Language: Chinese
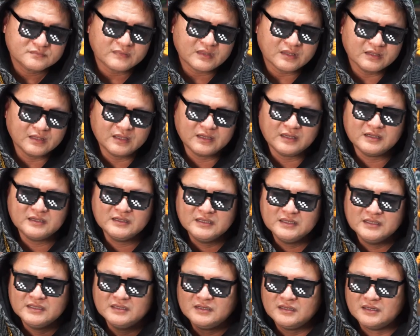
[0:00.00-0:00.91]
那
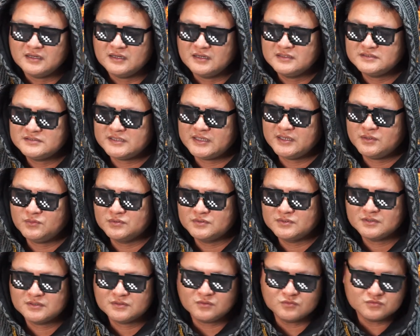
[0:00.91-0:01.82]
呃，在我
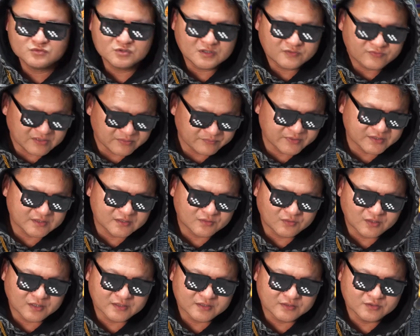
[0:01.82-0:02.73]
的工作方面的
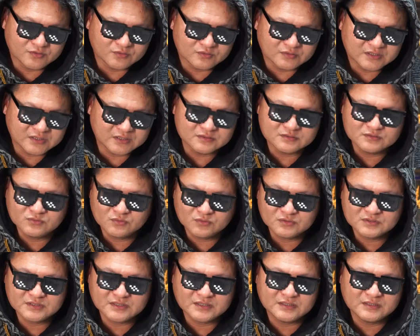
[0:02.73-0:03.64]
话呢，有更
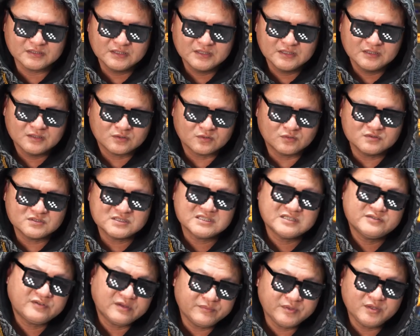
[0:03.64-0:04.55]
多的公
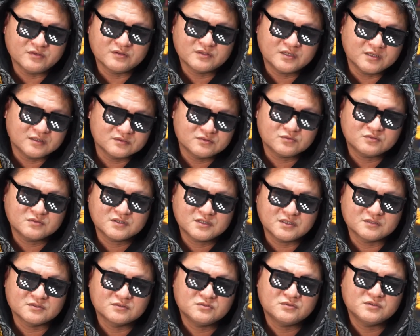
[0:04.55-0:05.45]
司方面有更多
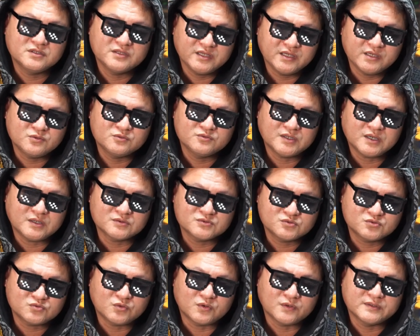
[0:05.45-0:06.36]
更多的业务要
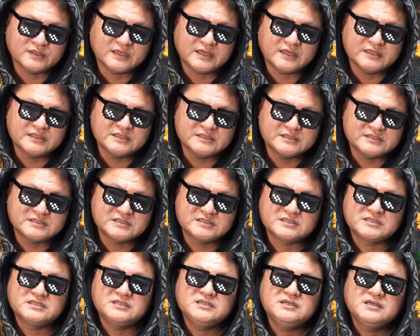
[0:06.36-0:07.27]
做，那以
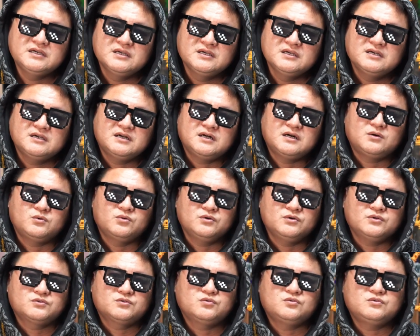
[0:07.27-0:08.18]
及呃，我
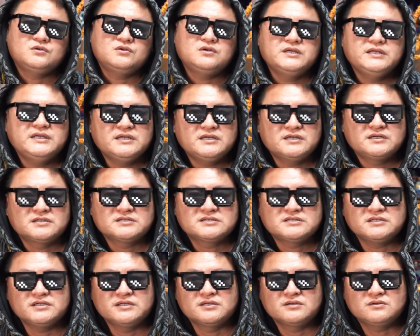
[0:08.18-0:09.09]
又多了一个
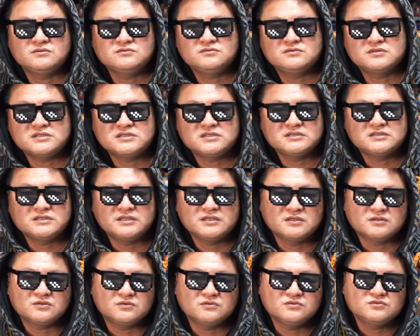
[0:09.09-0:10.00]
摄影工作室的一
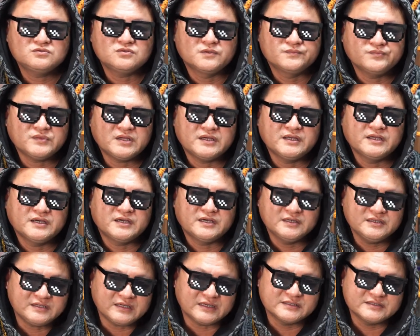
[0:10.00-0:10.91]
个工作，那也
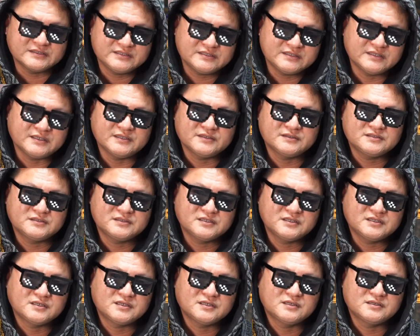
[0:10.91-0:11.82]
很感谢
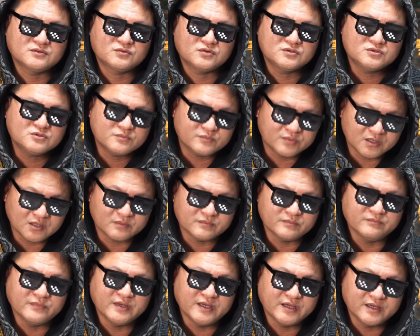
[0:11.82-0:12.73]
这个观众朋友
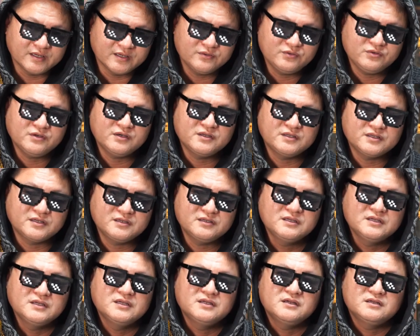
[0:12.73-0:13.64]
每个月
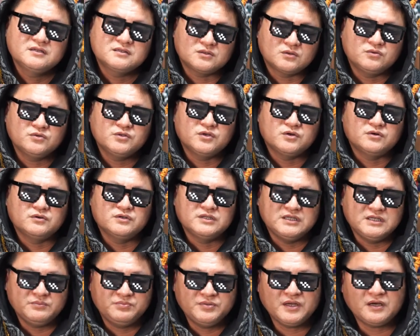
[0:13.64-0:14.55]
呢。都有
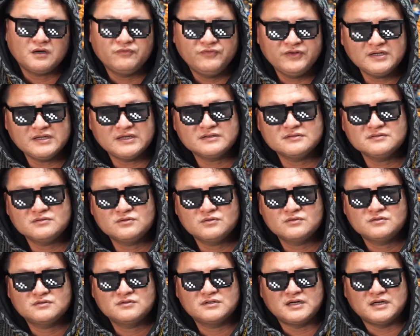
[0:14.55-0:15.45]
一票非常
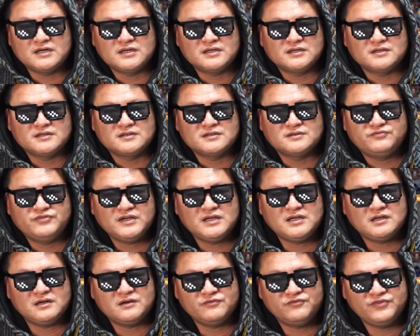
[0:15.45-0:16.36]
呃非
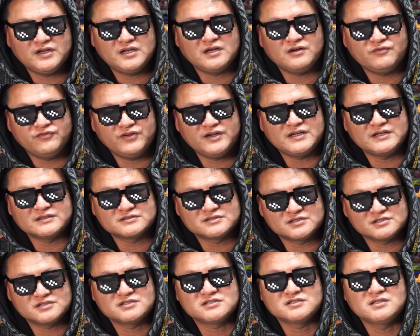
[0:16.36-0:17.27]
常非常非常
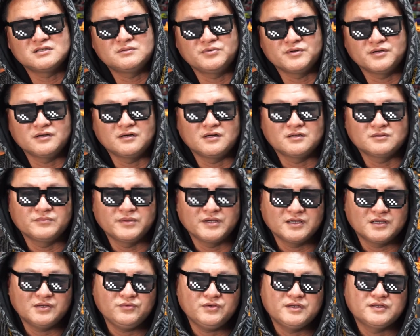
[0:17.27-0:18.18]
支持的朋友啊，每
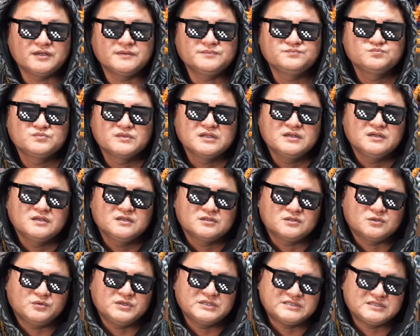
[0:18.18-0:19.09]
个月呢
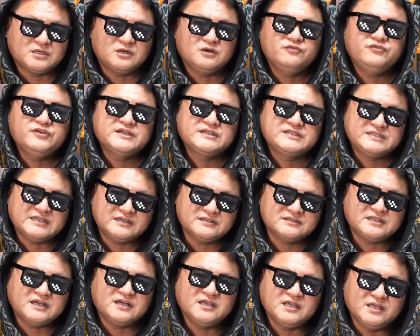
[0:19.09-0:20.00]
都会消费
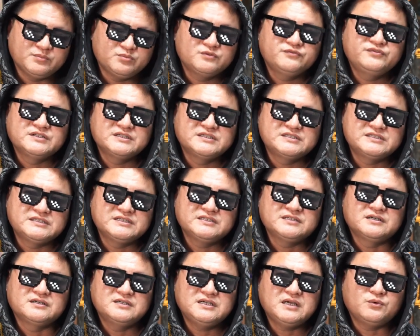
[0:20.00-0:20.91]
相当一部分的
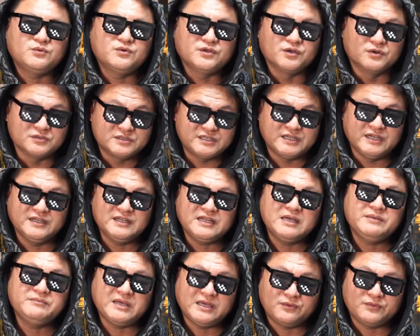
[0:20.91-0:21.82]
金额，让我有钱
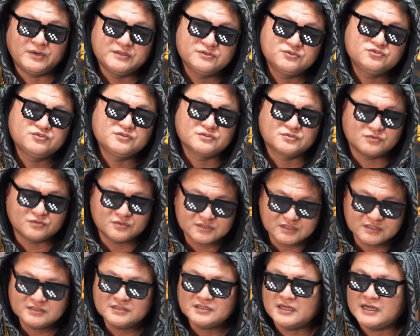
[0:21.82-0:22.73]
来买玩具。说
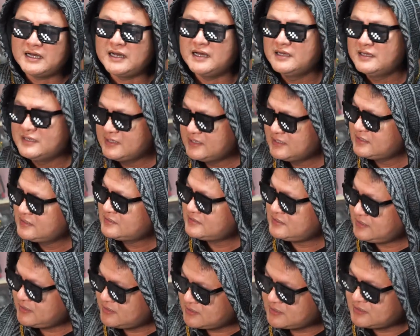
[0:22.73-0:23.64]
真的啊，
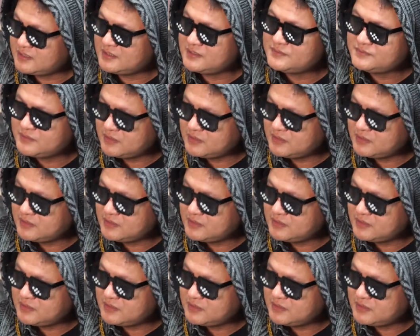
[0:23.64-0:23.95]
这个